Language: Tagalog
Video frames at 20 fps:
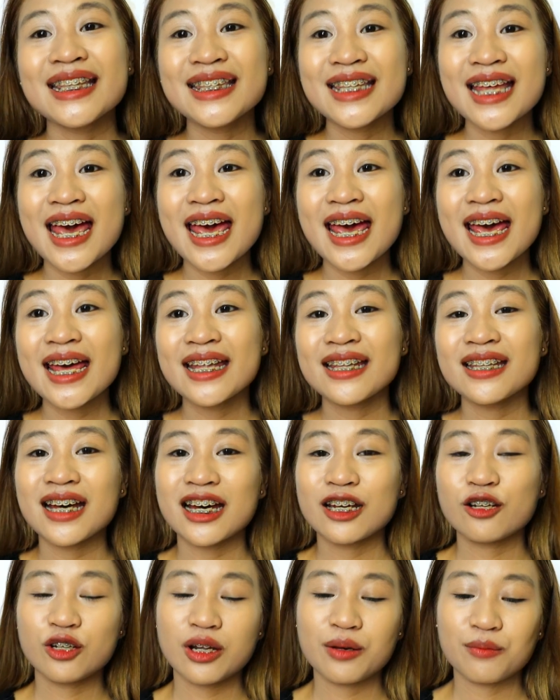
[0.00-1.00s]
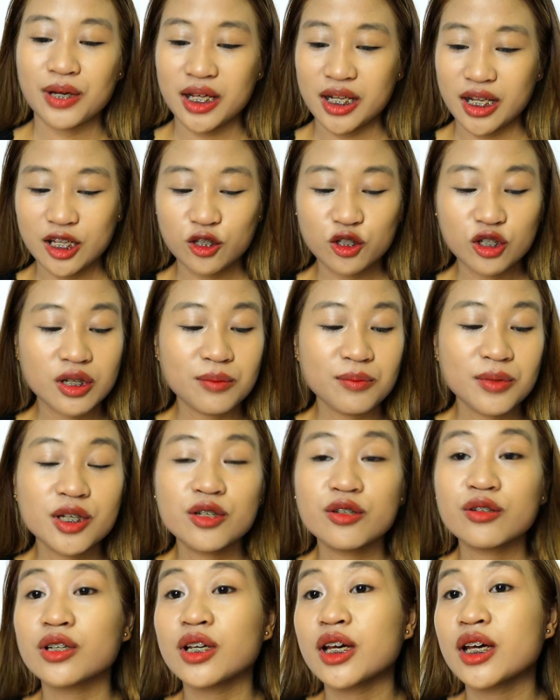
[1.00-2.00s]
Then, ano naman, ito
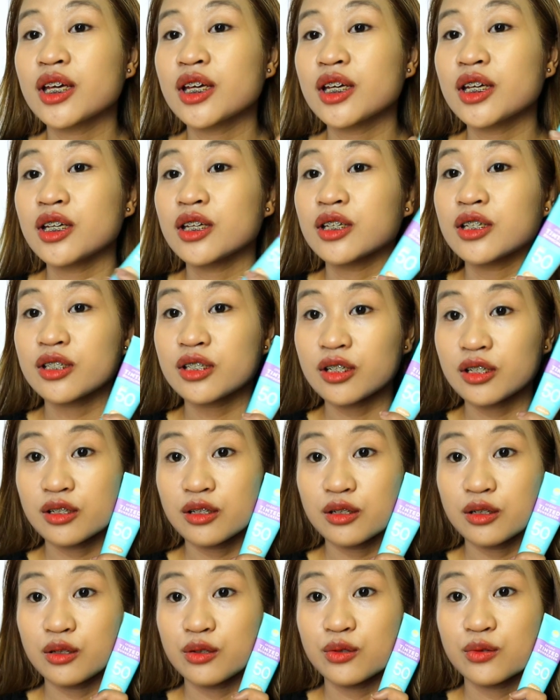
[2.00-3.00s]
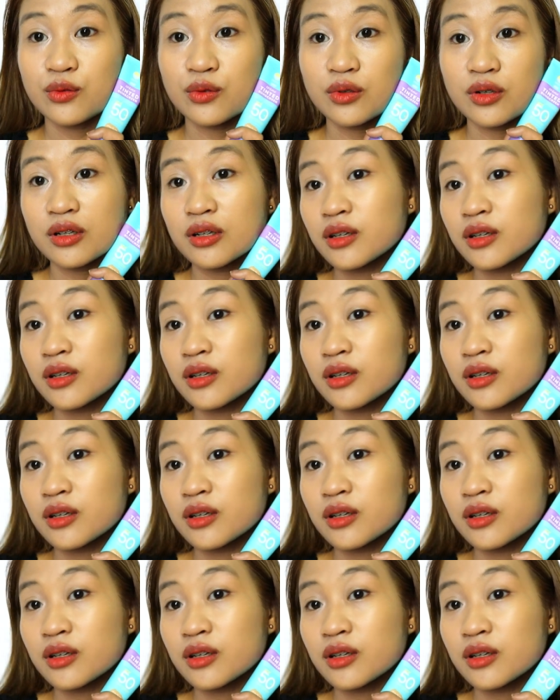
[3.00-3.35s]
naman yung kay Sunblow.